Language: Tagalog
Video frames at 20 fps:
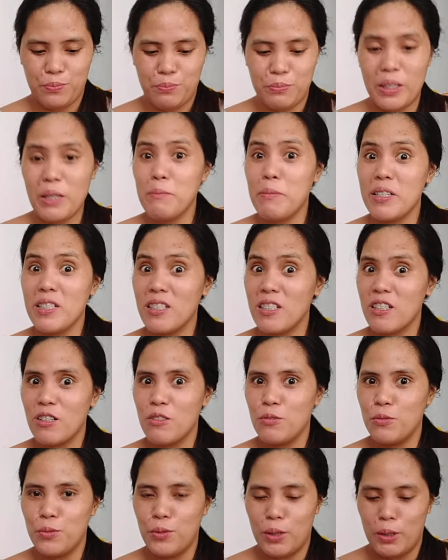Iba Ibas na ang
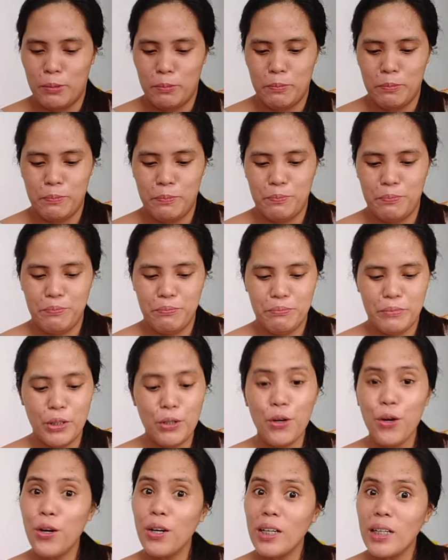ulam. Pero
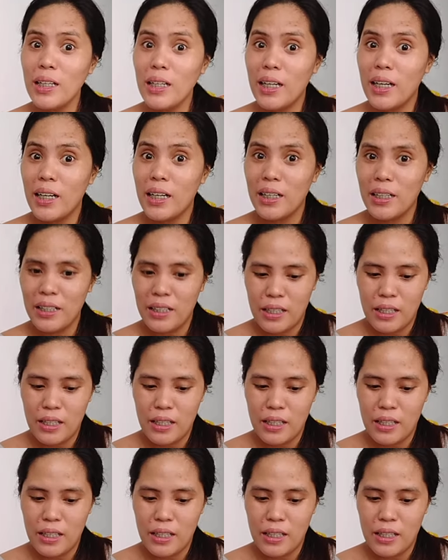okay lang.